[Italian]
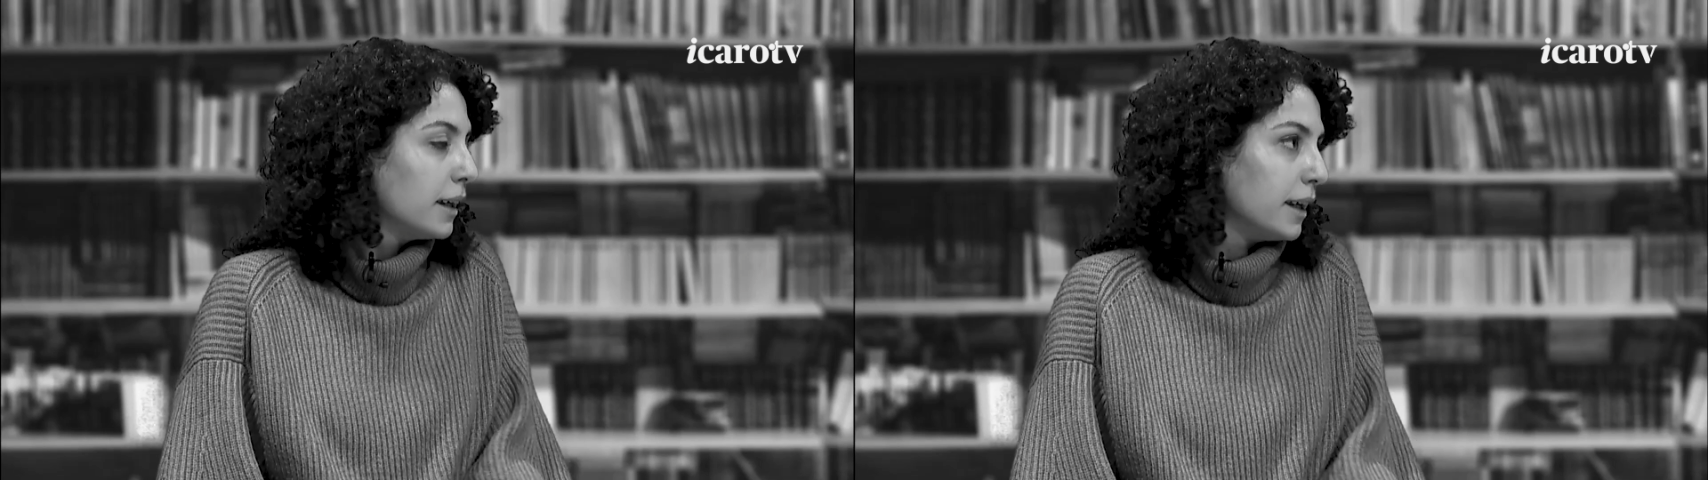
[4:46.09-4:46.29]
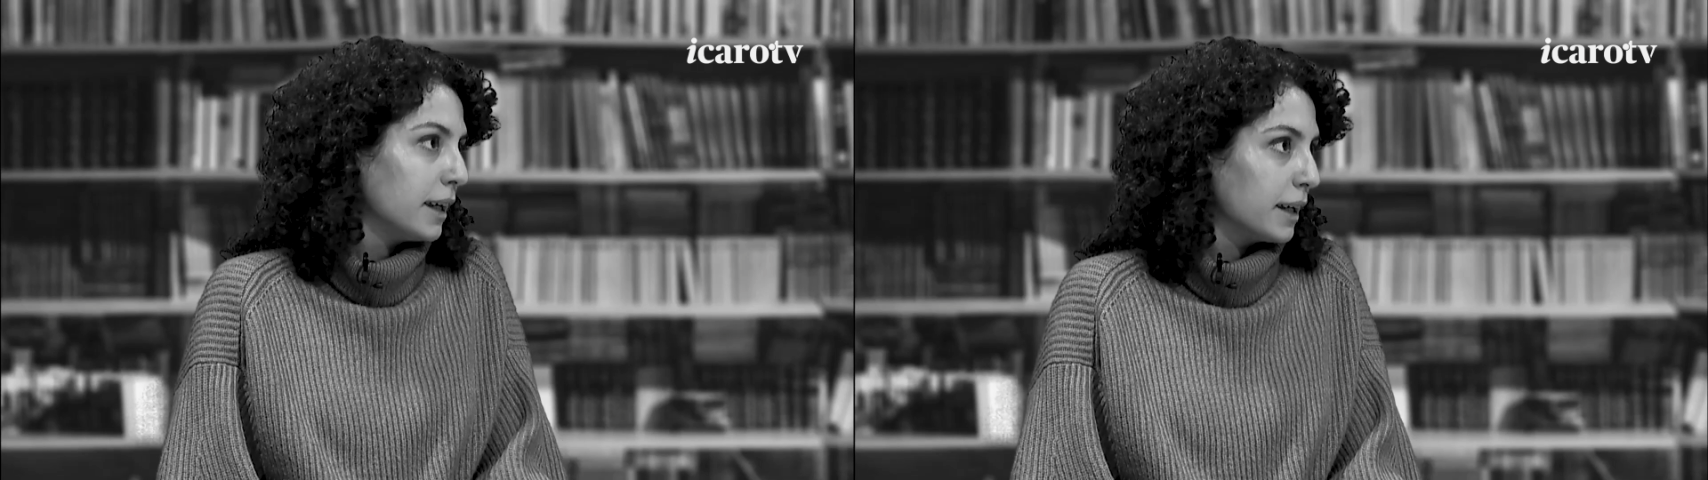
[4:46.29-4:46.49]

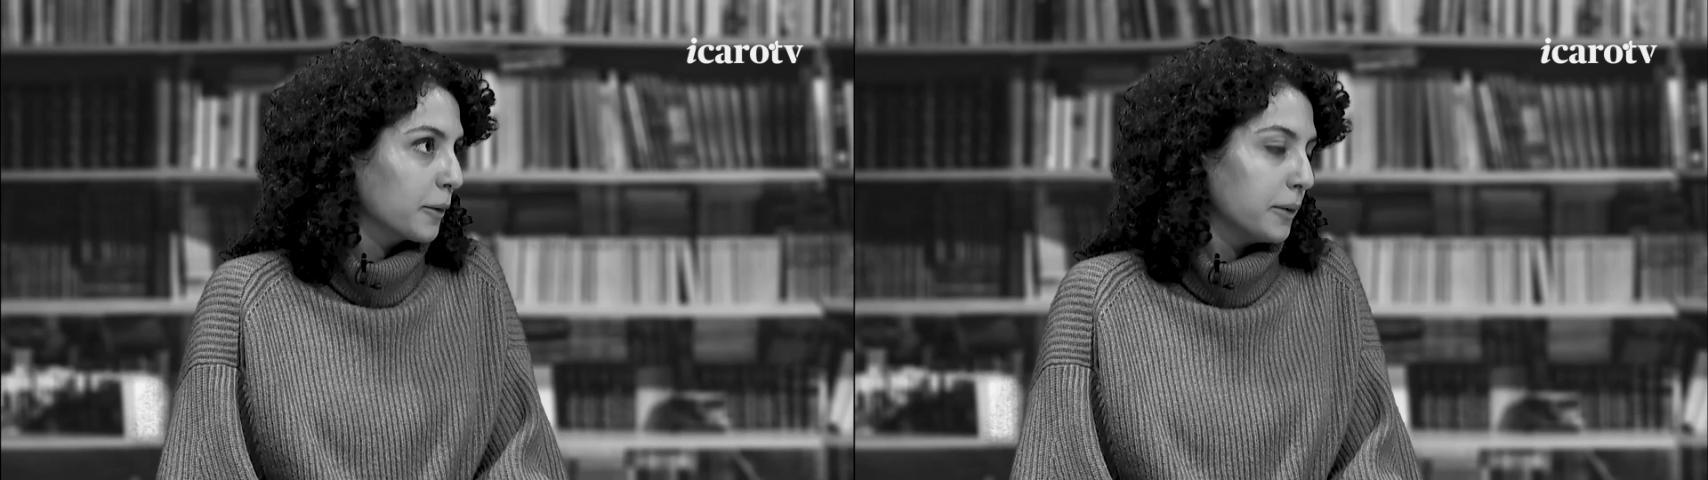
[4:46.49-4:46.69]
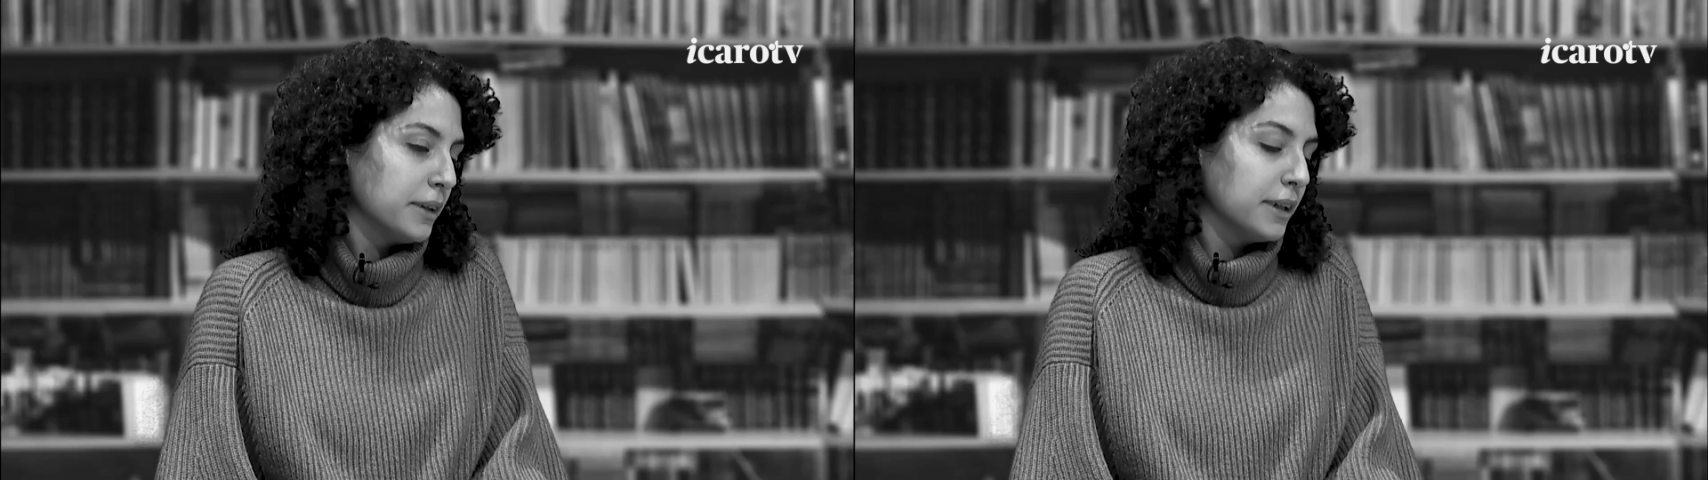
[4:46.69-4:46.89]
e
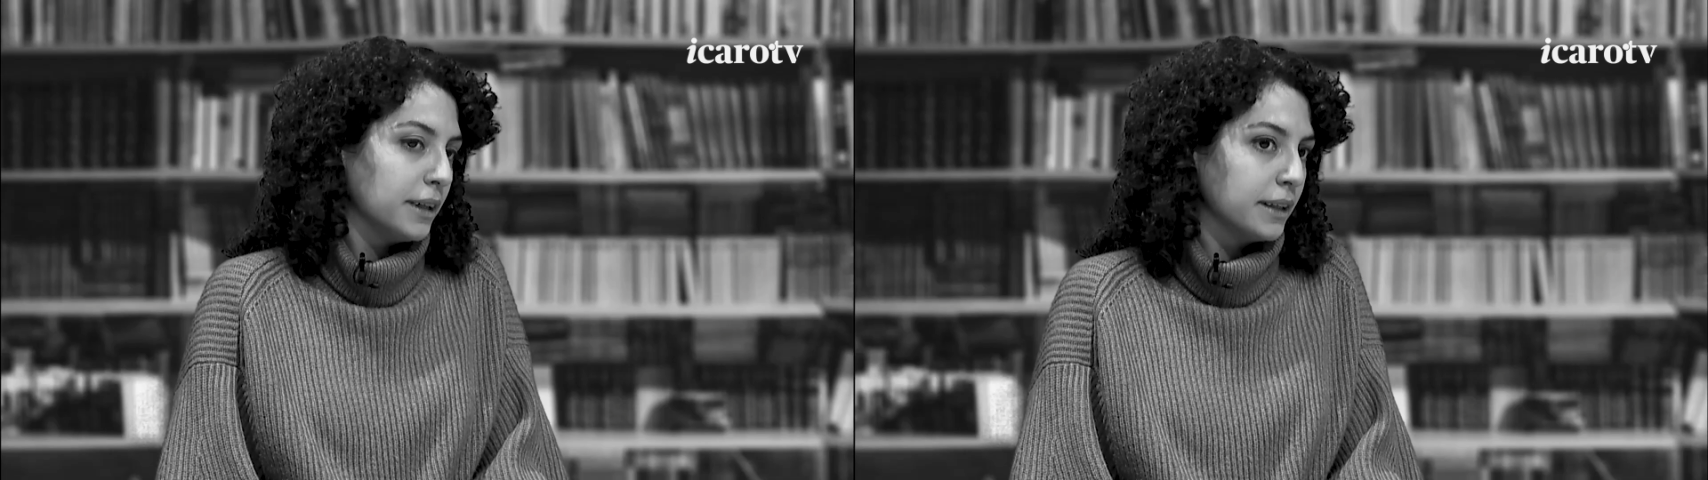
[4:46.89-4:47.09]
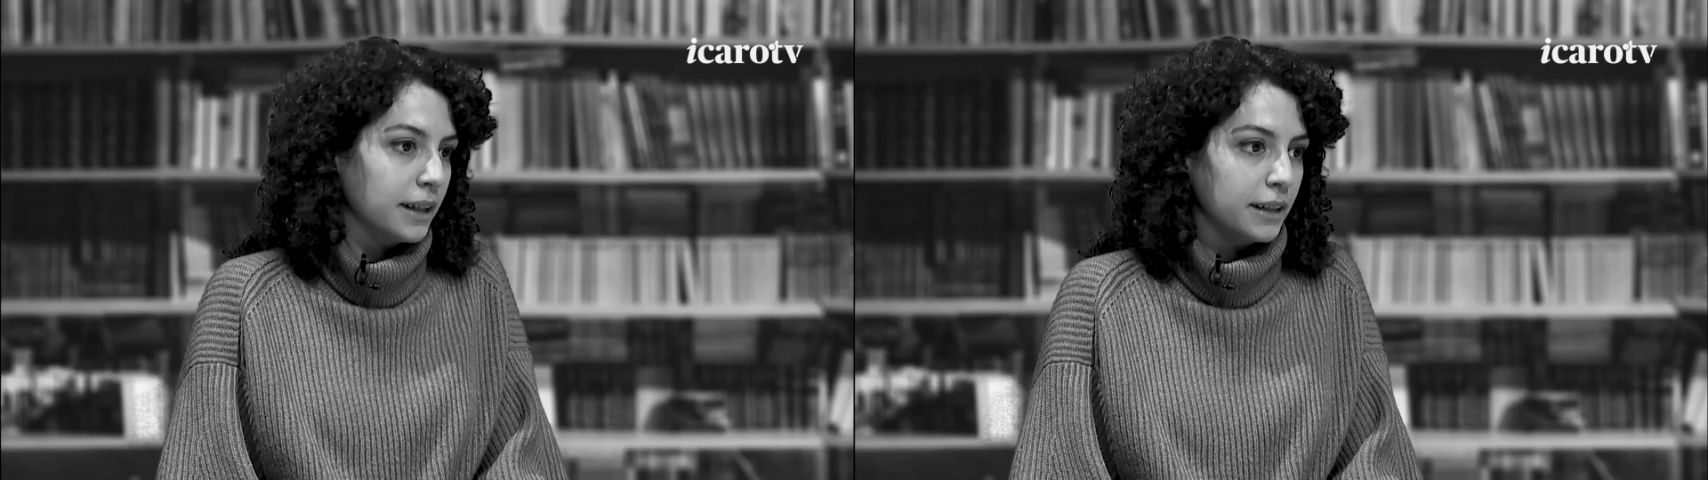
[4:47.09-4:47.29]

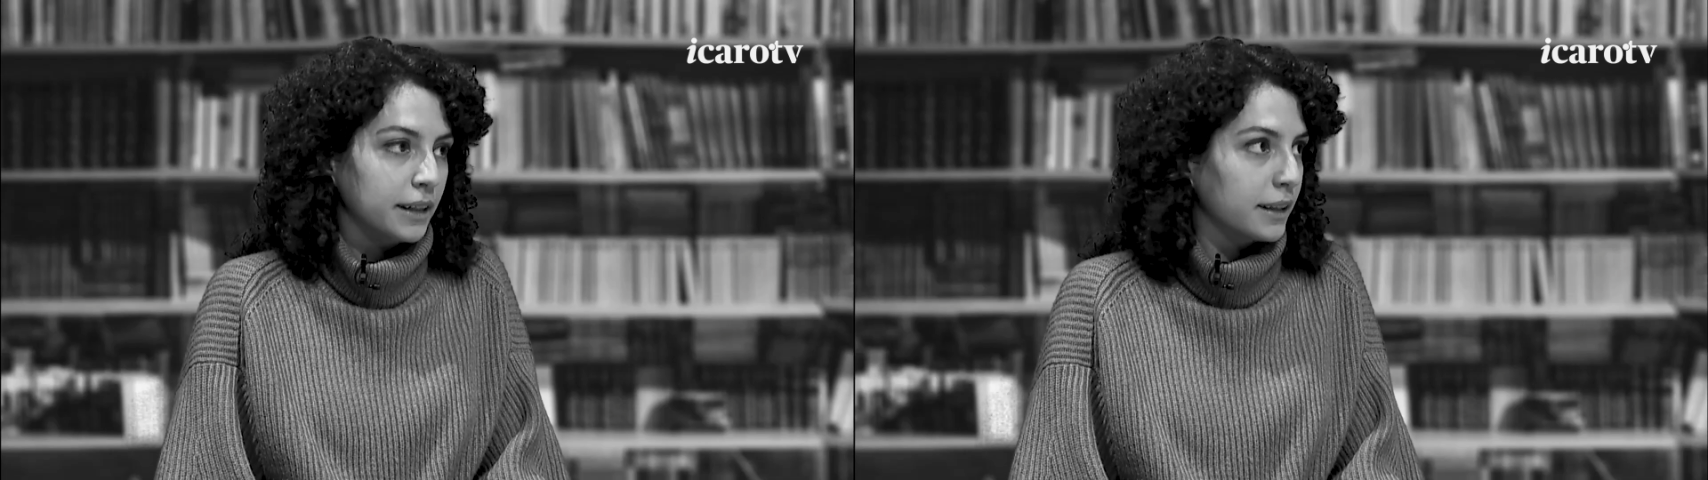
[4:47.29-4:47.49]
quindi da lì è